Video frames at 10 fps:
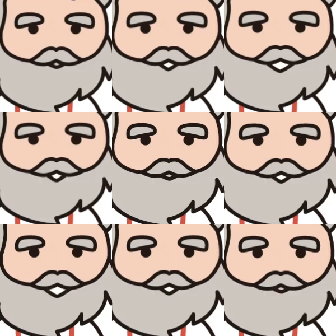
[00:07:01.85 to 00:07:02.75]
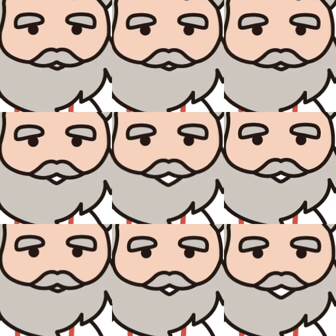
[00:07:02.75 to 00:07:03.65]
の宗教や地
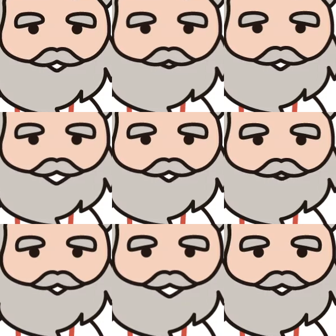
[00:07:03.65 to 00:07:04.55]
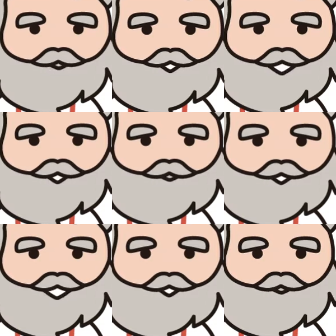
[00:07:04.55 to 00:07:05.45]
域に伝承されてきた歴
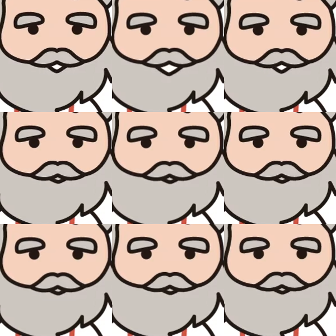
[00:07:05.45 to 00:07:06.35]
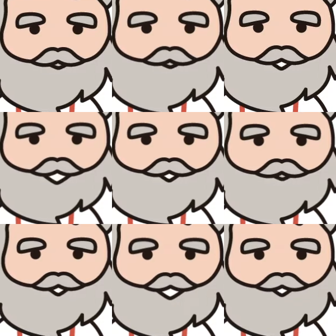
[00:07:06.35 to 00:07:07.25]
史など大
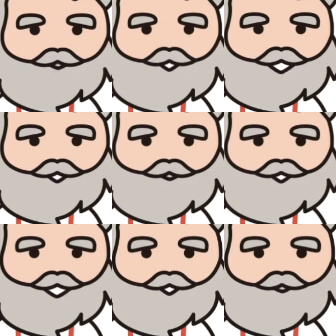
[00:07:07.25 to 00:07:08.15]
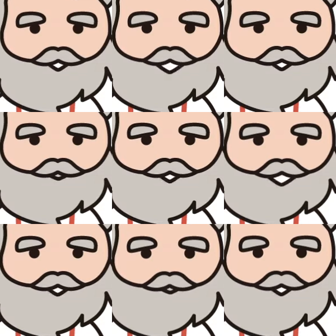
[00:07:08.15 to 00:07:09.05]
切なものを受け継ぐこ
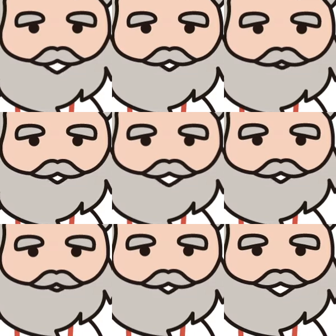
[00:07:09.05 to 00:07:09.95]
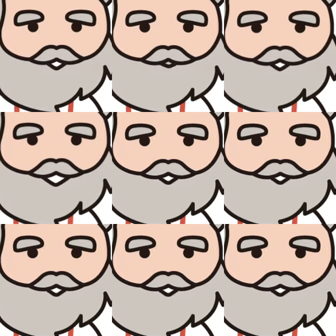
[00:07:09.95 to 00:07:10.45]
とが難しくなりました